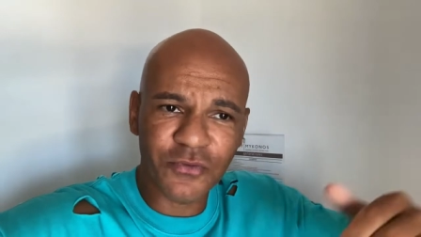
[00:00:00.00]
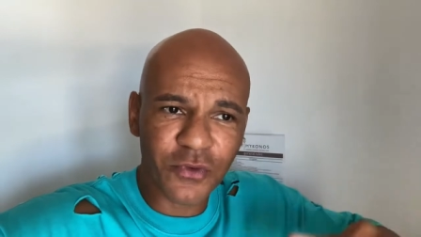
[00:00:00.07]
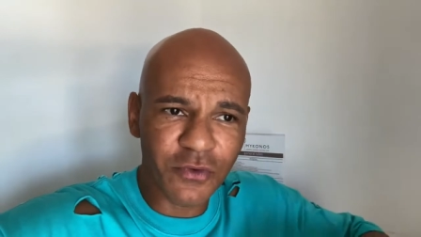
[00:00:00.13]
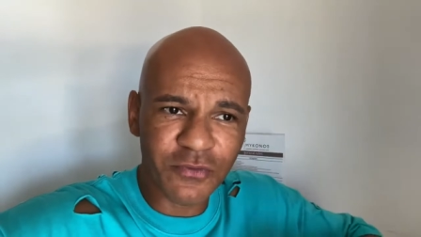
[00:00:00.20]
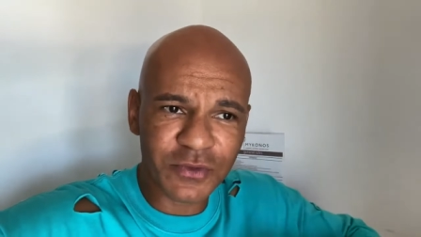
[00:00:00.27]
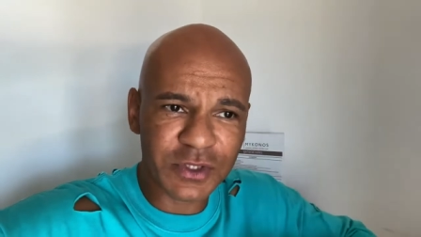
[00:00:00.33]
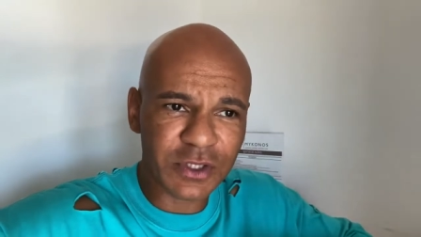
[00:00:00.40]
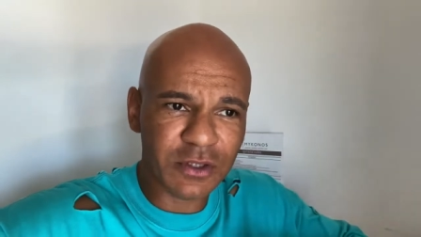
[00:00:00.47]

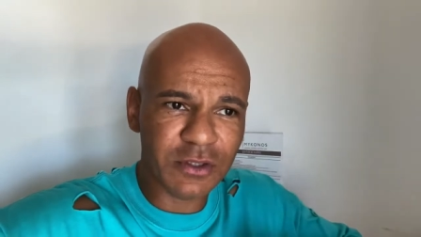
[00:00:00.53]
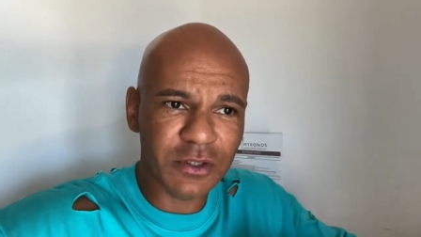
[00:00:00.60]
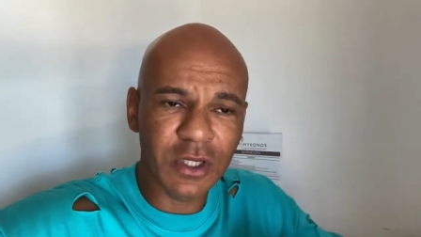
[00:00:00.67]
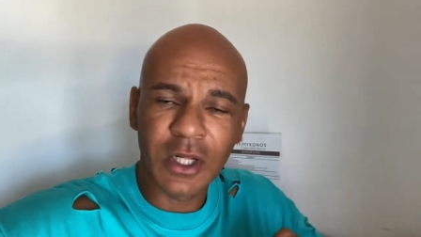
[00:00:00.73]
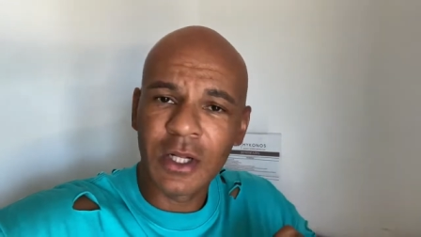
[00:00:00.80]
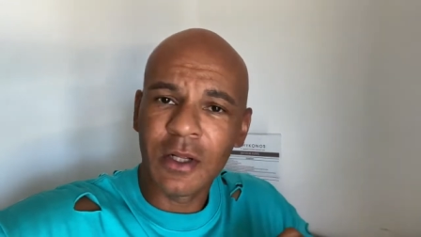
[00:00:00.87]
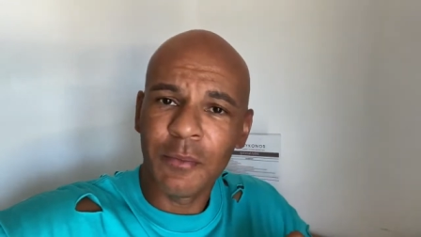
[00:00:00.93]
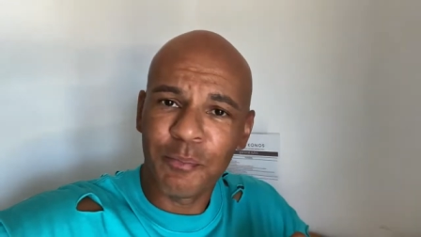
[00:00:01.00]
15
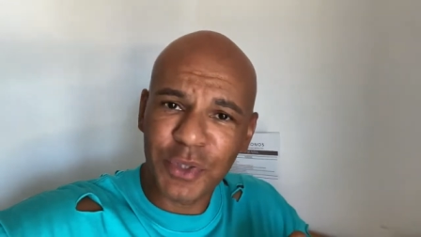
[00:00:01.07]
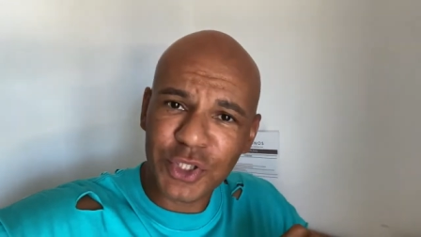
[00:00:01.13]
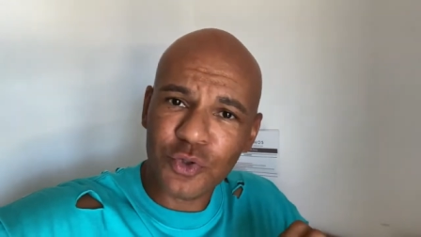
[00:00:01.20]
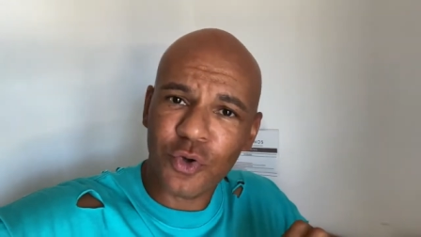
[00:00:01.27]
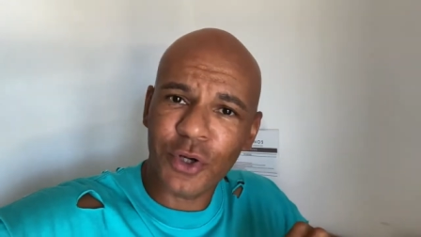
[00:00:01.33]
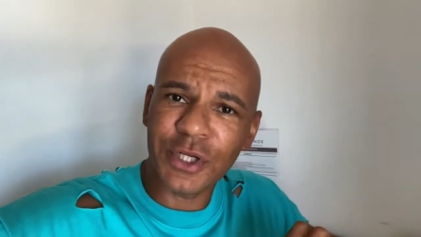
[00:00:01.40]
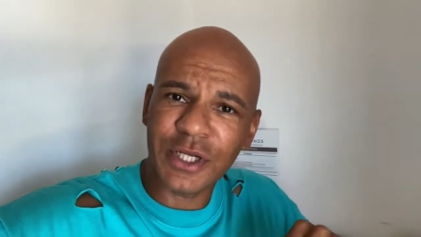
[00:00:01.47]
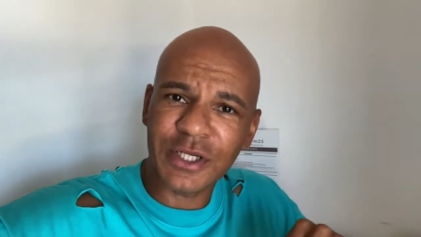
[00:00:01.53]

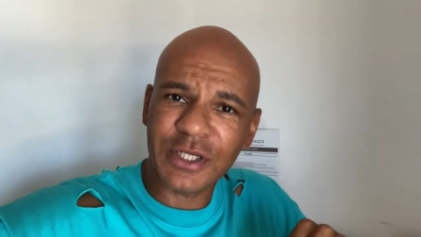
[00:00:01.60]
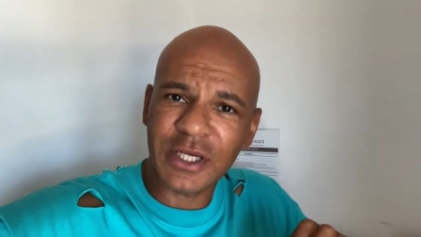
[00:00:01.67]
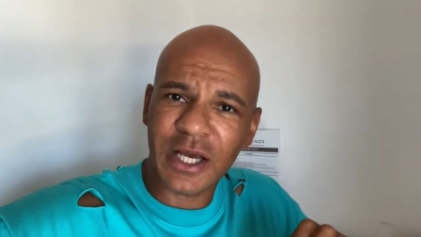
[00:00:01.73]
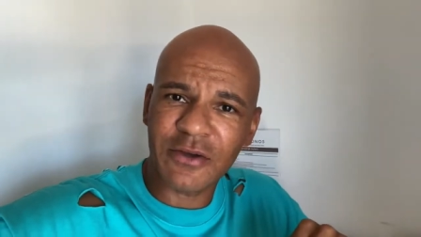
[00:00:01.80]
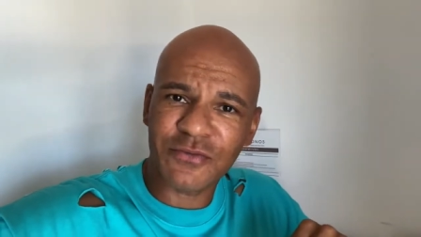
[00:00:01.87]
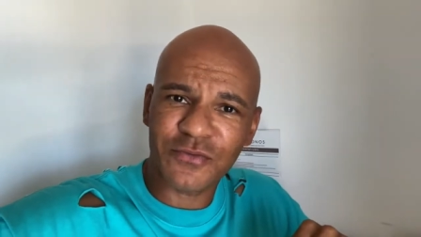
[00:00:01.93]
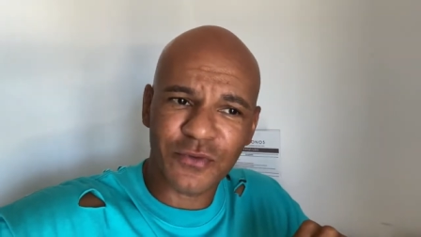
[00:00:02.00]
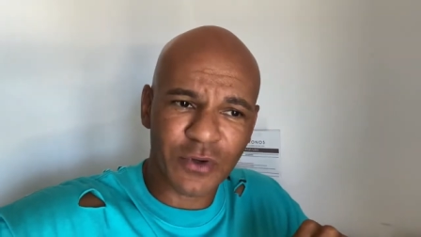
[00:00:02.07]

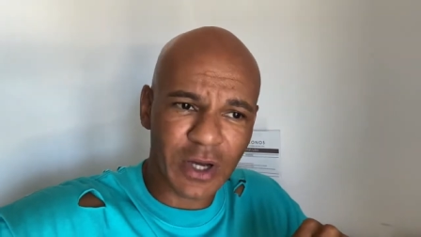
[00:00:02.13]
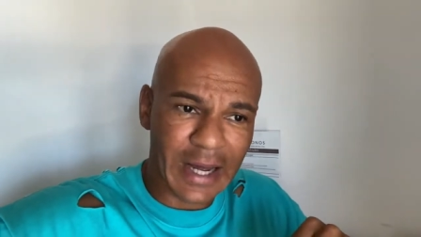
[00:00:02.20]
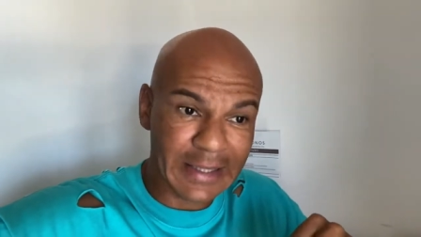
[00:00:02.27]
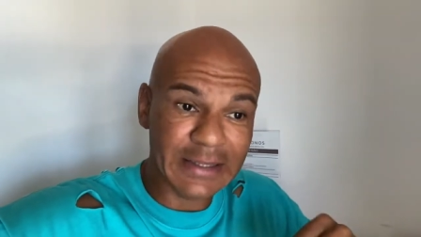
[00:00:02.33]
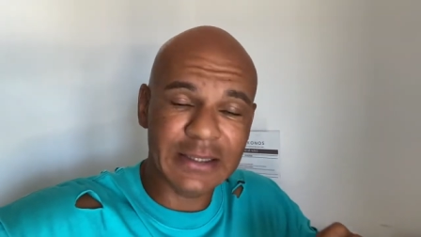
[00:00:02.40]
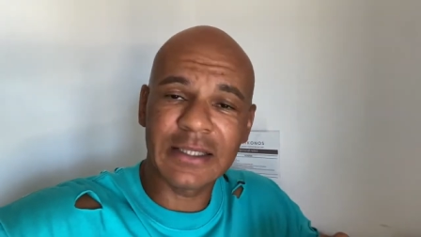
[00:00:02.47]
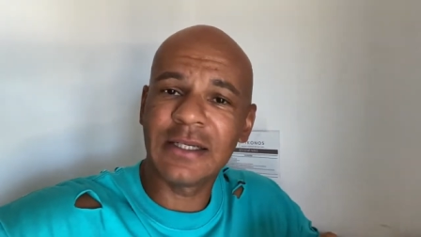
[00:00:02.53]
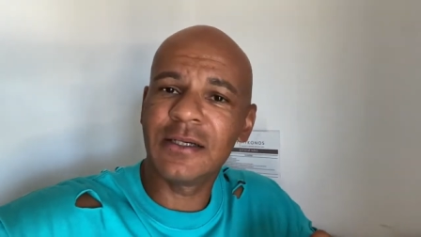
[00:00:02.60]

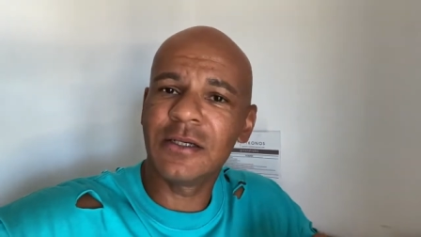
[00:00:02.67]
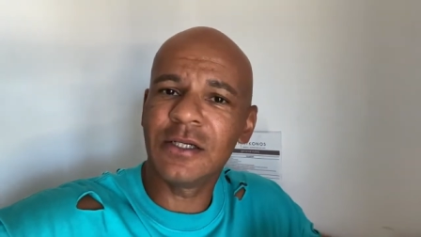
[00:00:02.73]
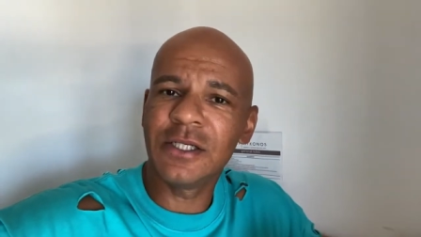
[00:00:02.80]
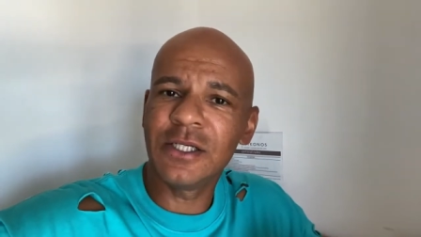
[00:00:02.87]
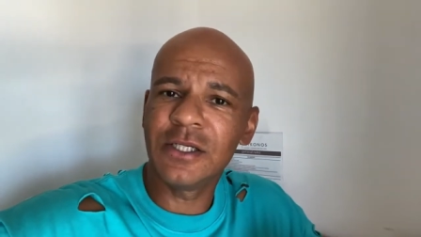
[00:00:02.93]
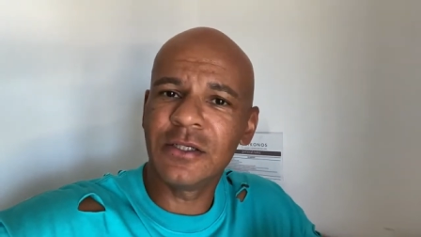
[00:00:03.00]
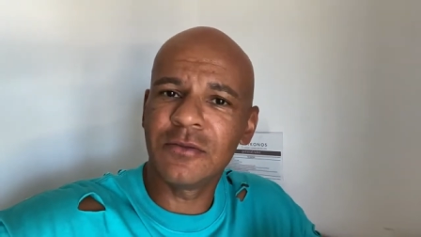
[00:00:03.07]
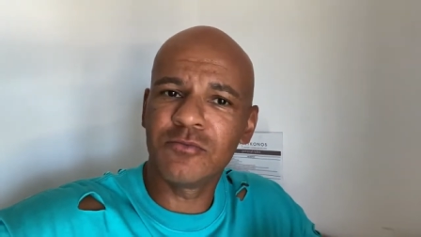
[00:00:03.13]
Bitcoin-ETF-Anträge
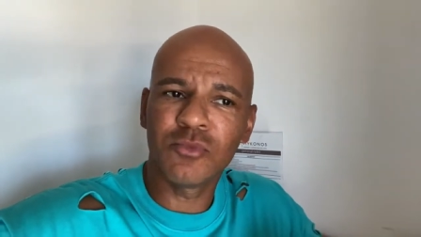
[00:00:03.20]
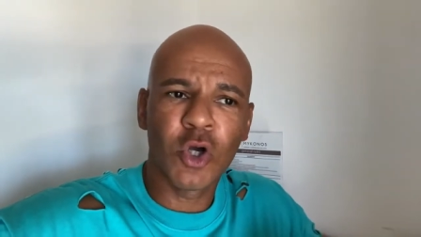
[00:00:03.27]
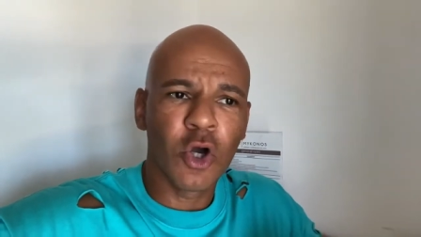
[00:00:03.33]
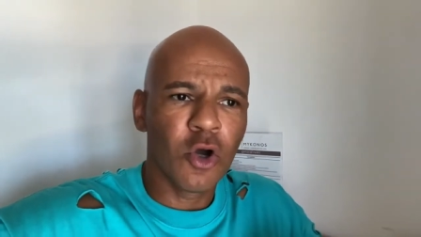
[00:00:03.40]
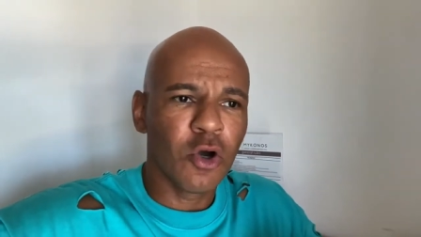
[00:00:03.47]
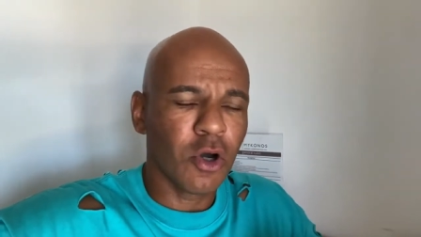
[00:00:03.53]
liegen